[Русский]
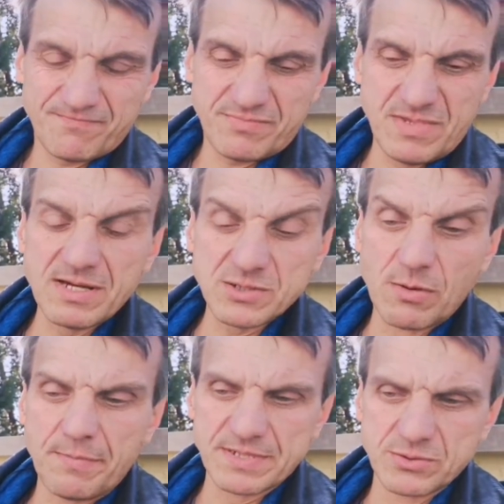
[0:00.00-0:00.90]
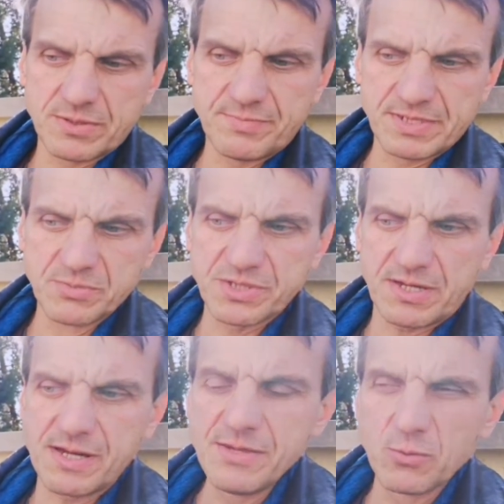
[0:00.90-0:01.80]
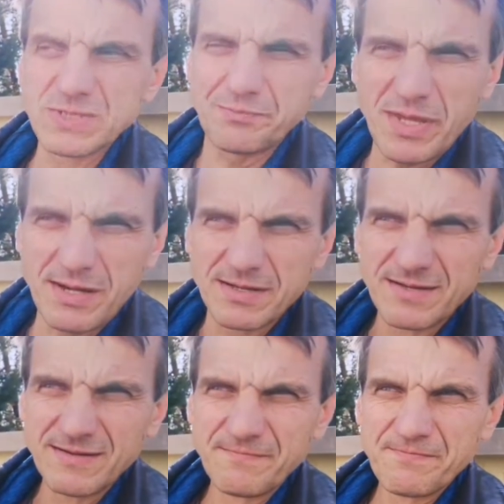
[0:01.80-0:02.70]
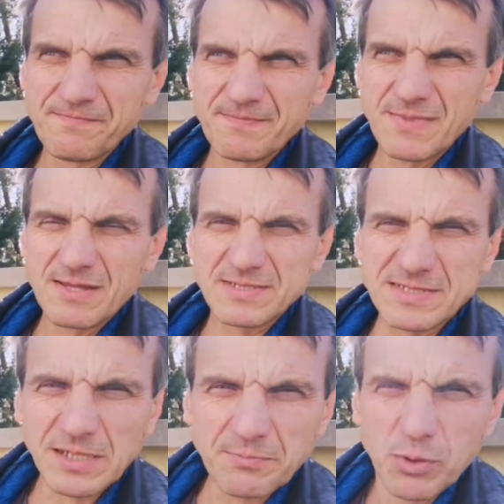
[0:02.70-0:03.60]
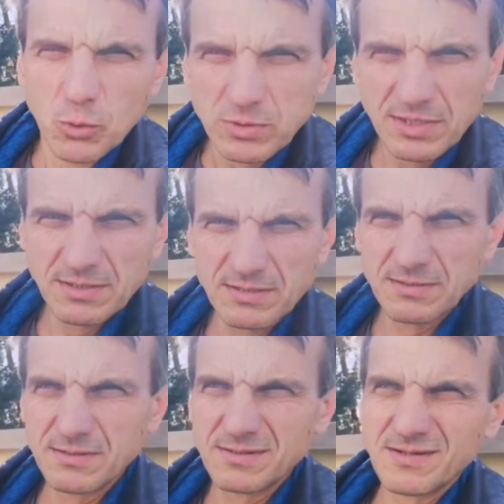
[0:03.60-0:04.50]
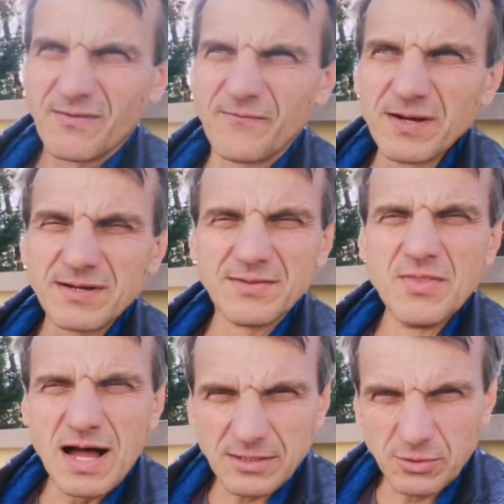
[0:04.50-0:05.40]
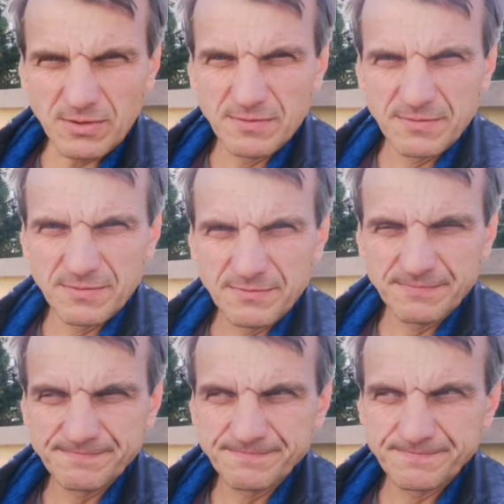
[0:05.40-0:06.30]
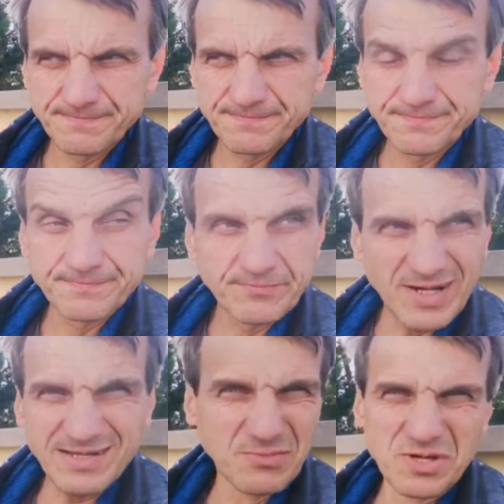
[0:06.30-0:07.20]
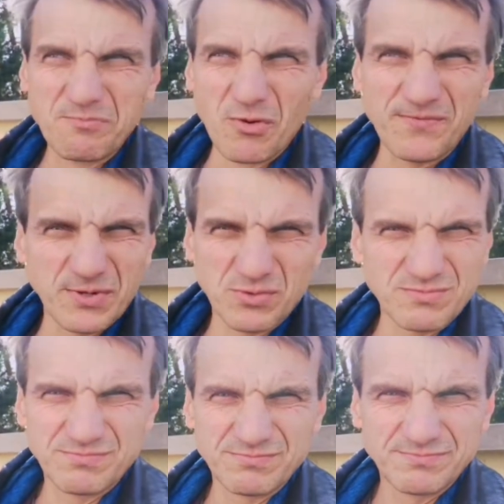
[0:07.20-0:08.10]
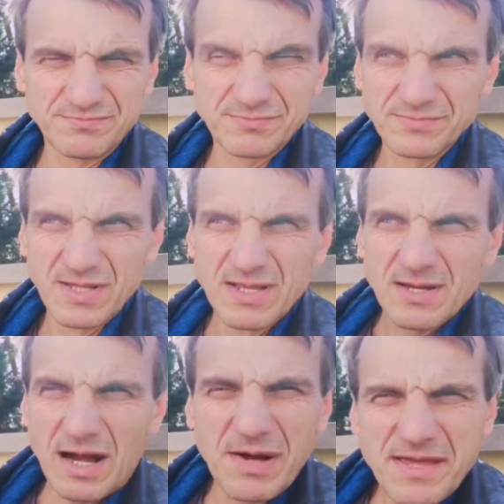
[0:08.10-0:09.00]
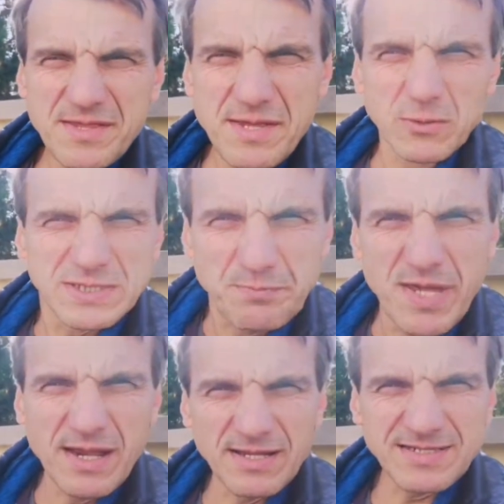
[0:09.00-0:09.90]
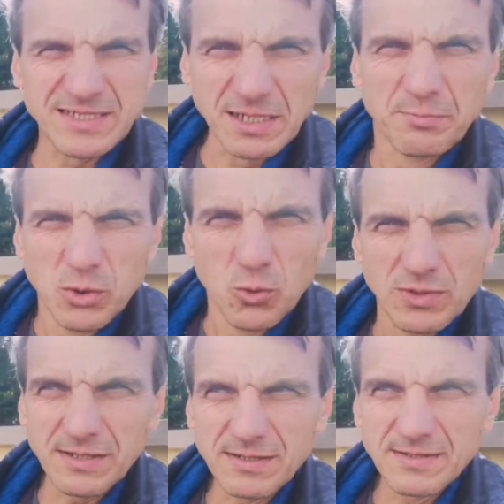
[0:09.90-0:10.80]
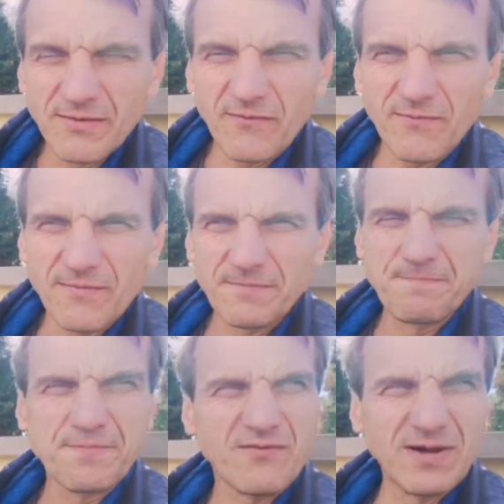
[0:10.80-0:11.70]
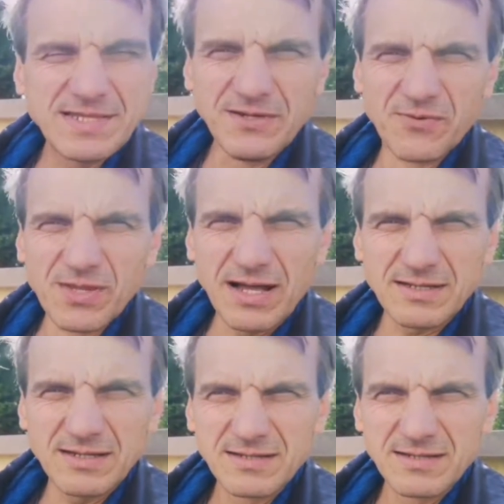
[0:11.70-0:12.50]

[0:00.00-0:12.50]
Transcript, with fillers: не особо позор, потому что они успели стрибнуты в НАТО. Поэтому им пофигу. А мы не успели стрибнуть в НАТО.